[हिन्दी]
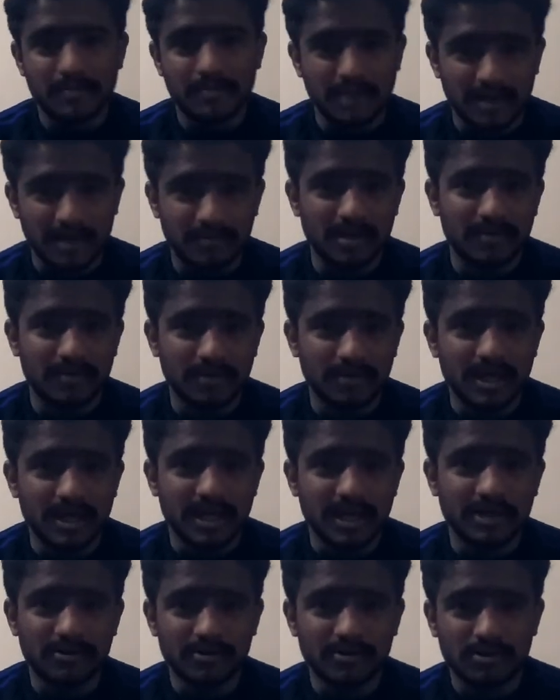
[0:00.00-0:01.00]
मैं भी अभी नया
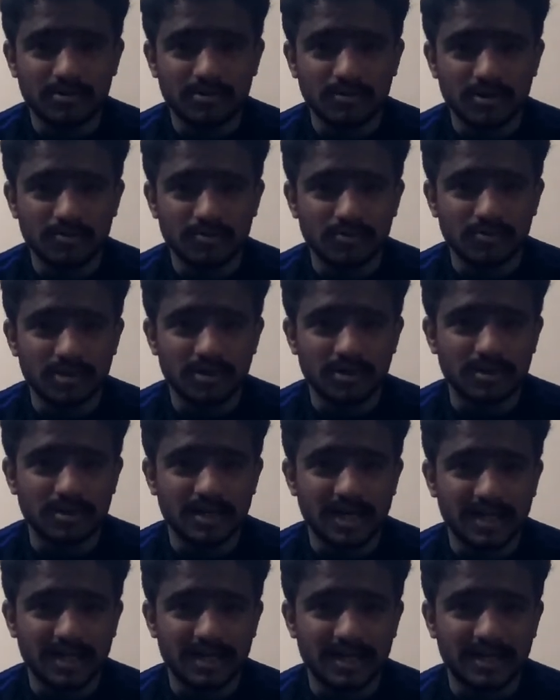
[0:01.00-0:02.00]
यूट्यूबर हूँ मुझे कोई
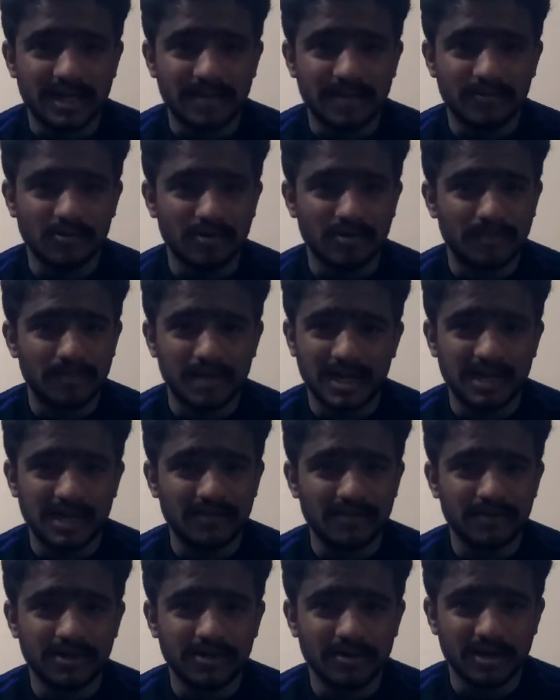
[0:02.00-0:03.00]
ज़्यादा टाइम नहीं हुआ पहली
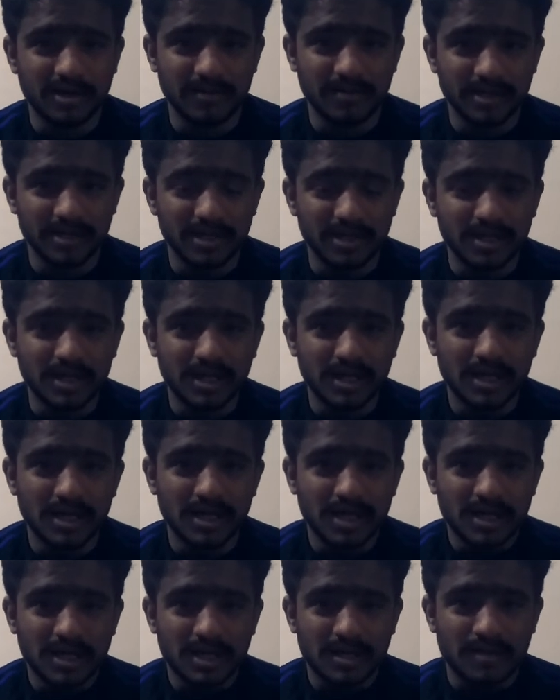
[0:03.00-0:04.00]
वीडियो है मेरी
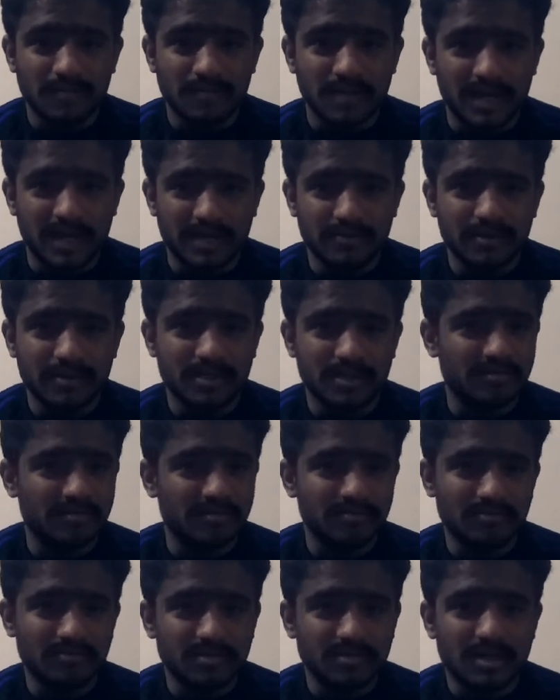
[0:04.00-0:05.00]
मैंने भी
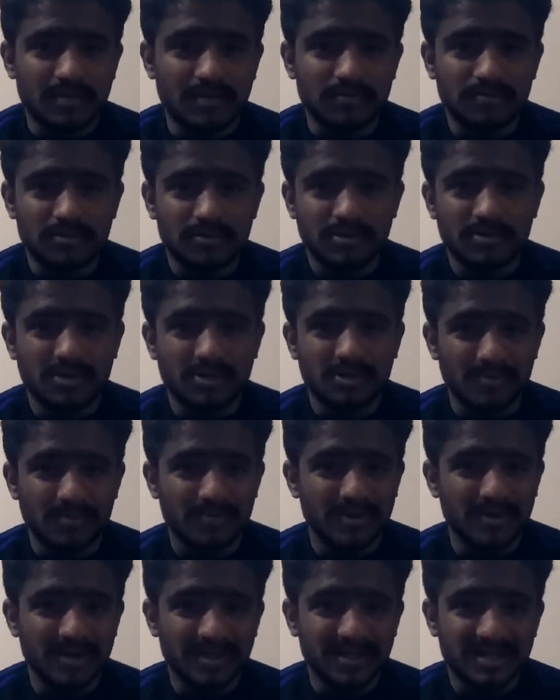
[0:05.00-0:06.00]
जब यूट्यूब
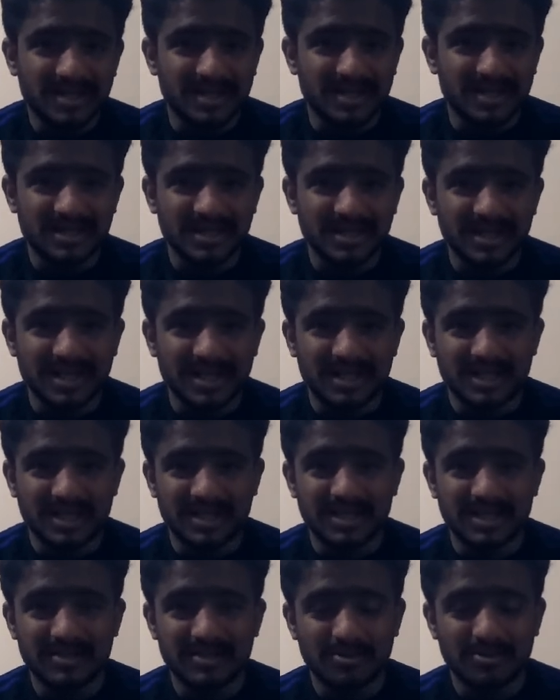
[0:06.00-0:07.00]
पे सर्च किया था
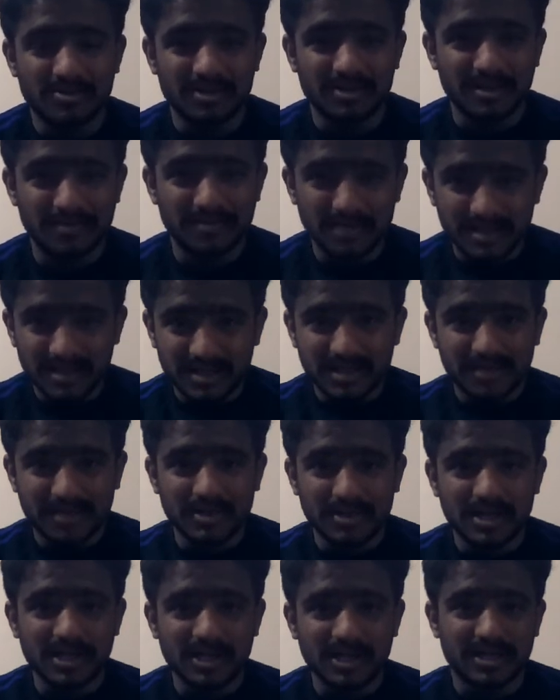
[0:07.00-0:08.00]
कि तो ये भी ये भी
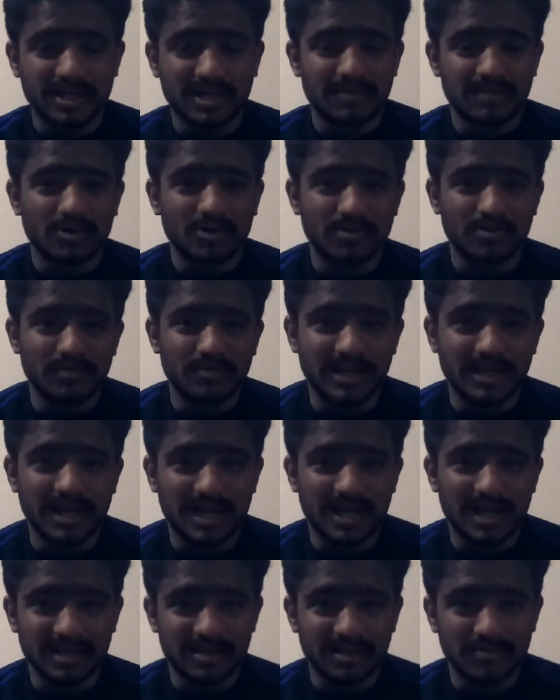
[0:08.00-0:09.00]
लिस्ट एक बहुत बड़ी
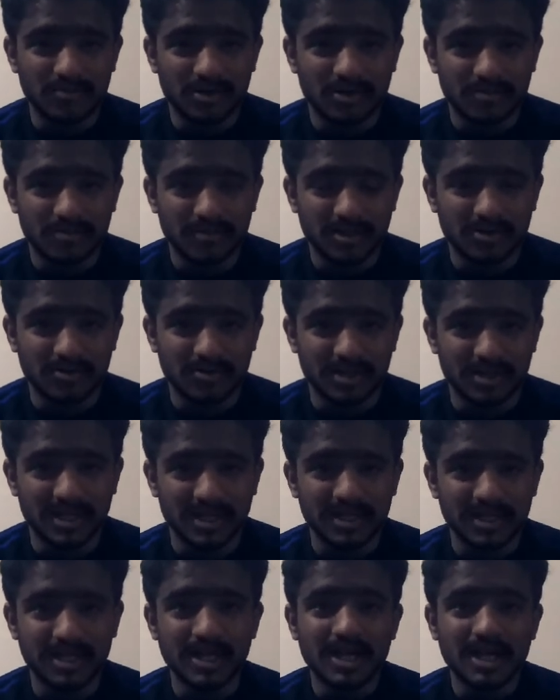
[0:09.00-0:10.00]
आ गई थी बहुत बंदों की
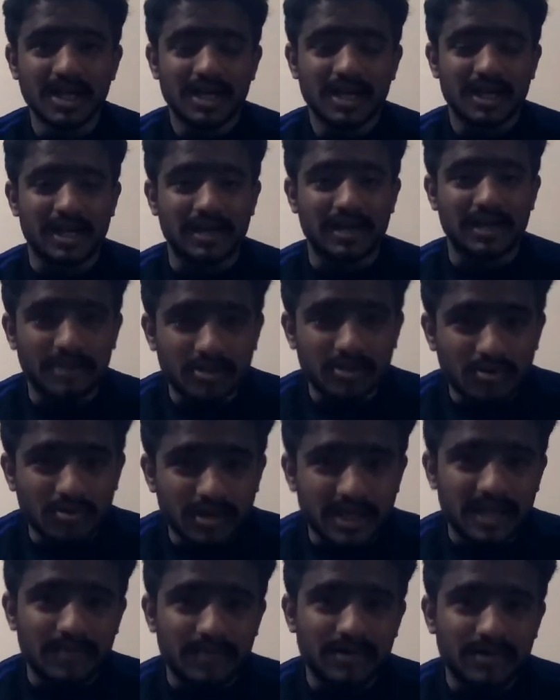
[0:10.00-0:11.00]
कि कई बंदों ने
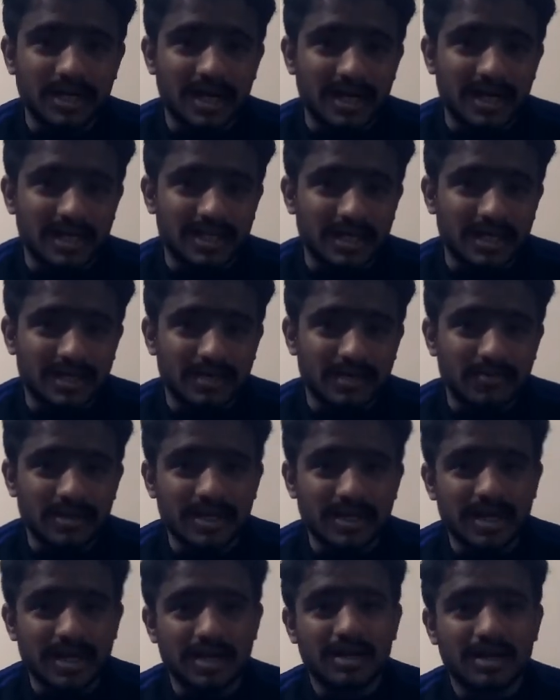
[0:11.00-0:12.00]
ये भी डाला था कि
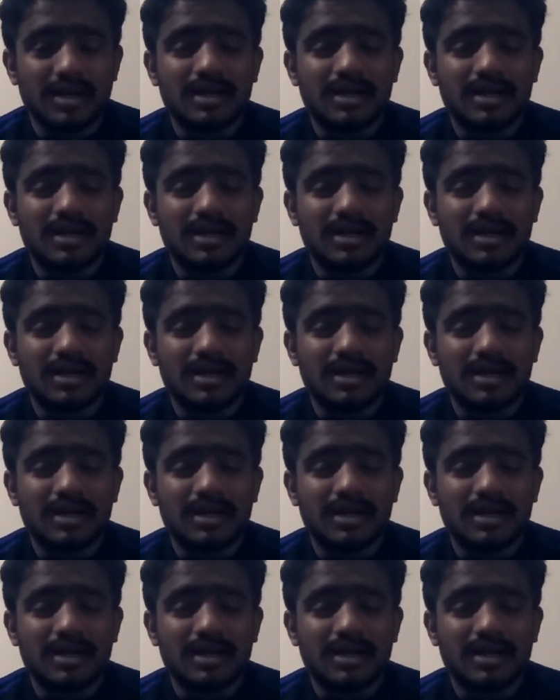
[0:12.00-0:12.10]
भैया